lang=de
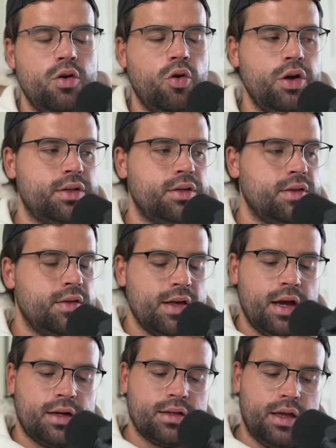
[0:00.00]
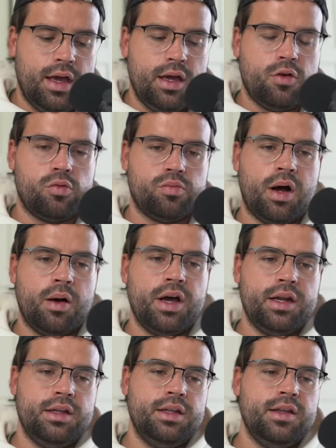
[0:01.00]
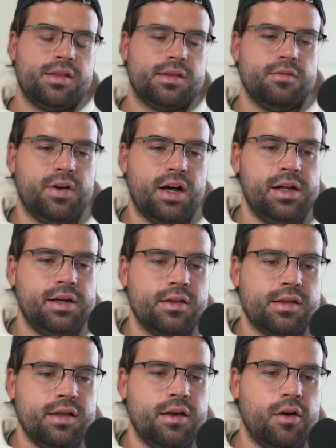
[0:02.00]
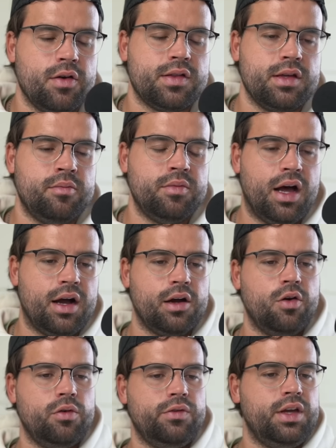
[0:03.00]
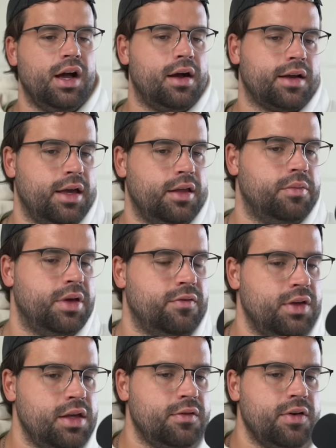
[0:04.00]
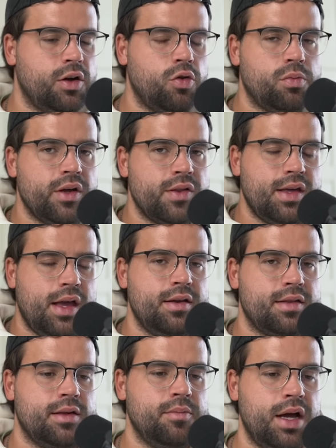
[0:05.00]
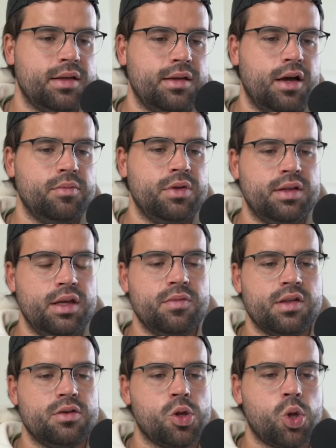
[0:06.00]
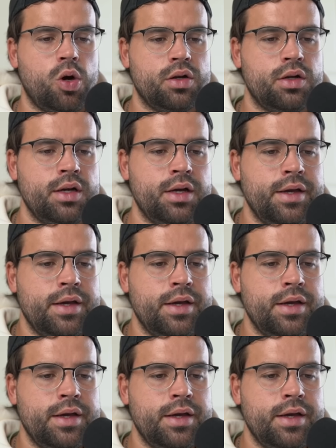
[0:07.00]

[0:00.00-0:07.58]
Leuten sagt, ey, guck mal bei den nächsten Wahlen, dass ihr aus dem Lager irgendwie gar keinen mehr wählt, weil guck mal, was die alles gemacht haben. In dem Sinne schon.